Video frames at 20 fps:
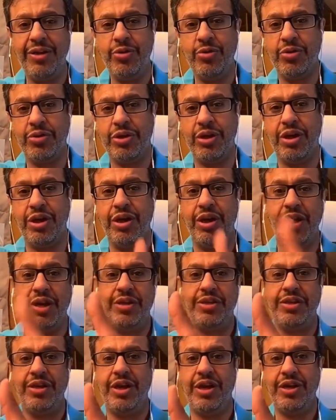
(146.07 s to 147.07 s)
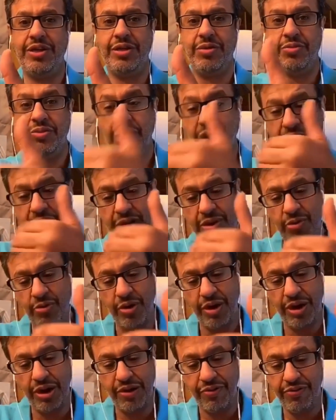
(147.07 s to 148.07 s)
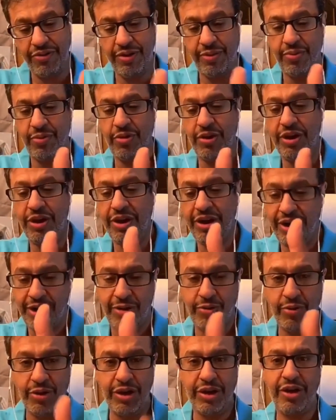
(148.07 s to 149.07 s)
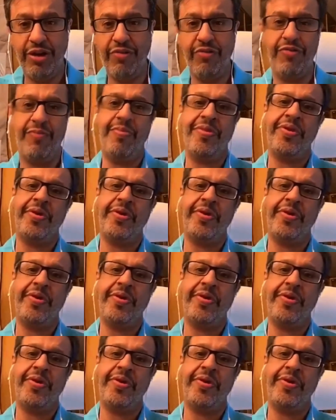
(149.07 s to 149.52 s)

يوصلك إلى ساحته مجرد أنه والله في مواري لا وقف